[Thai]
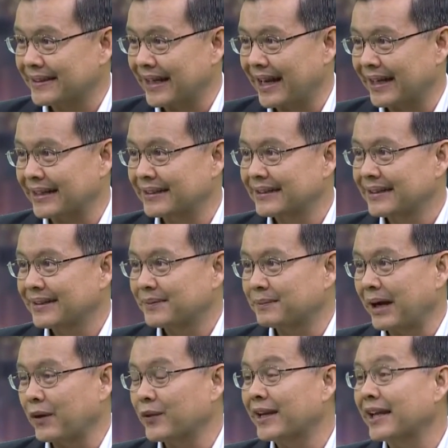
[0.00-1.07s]
จาก
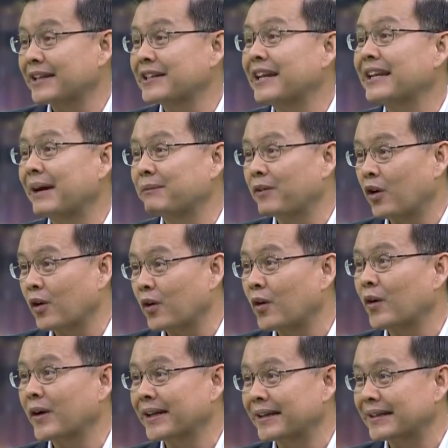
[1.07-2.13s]
มหาวิทยาลัยชั้นนำของโล
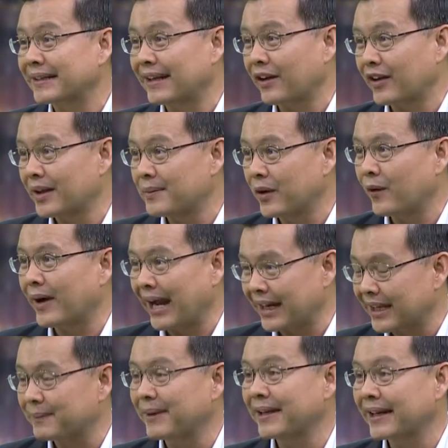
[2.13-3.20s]
กนะเราได้มีโอกาส
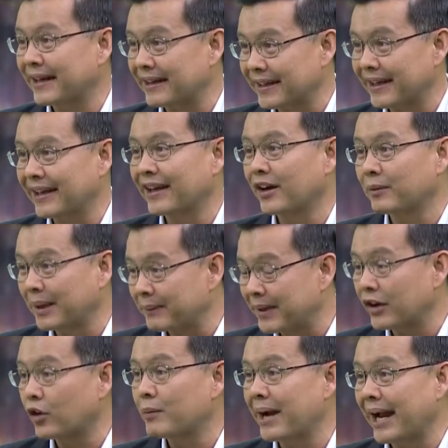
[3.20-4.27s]
ได้เป็นนักเรียนแล้วก็เป็น
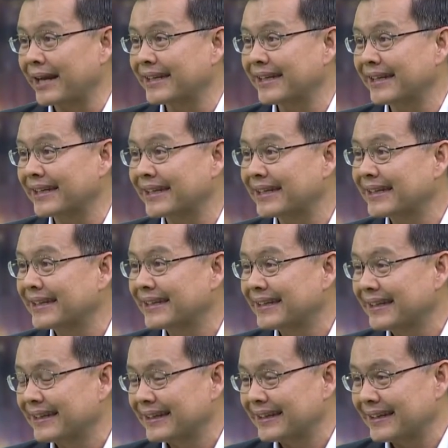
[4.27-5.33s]
เพื่อนร่วมงานที่ดี
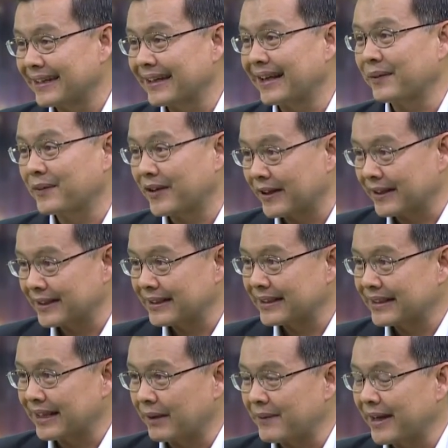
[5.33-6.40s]
นะครับก็
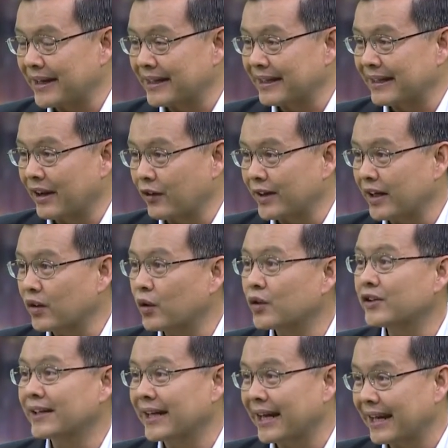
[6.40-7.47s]
ทำให้เราเรียนรู้
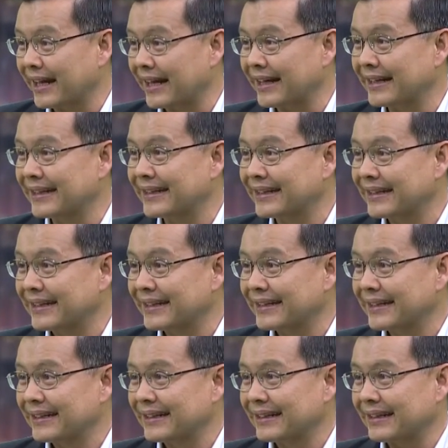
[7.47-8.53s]
ซึ่งกันและกัน
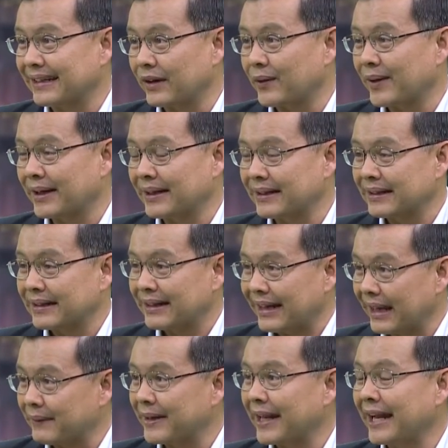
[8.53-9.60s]
แต่ว่า
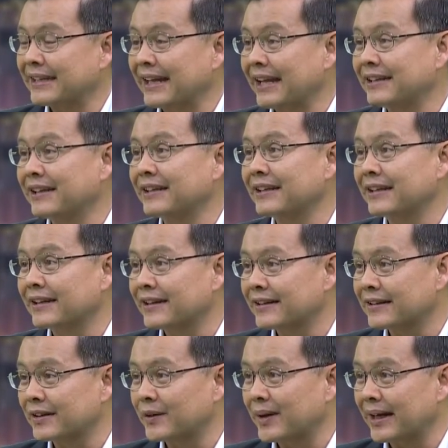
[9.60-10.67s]
แรงบันดาลใจจริงๆก็
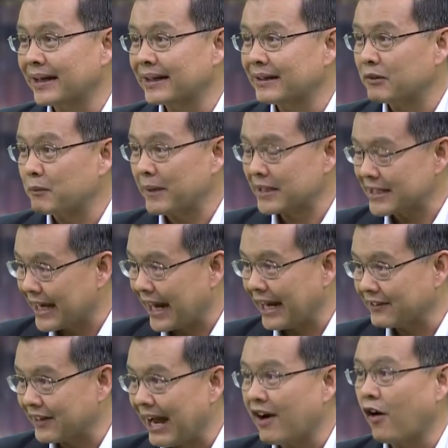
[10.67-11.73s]
คือว่าไม่ใช่การ
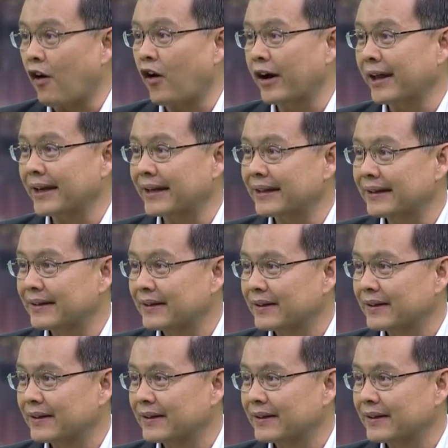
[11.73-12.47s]
สร้างของนะฮะ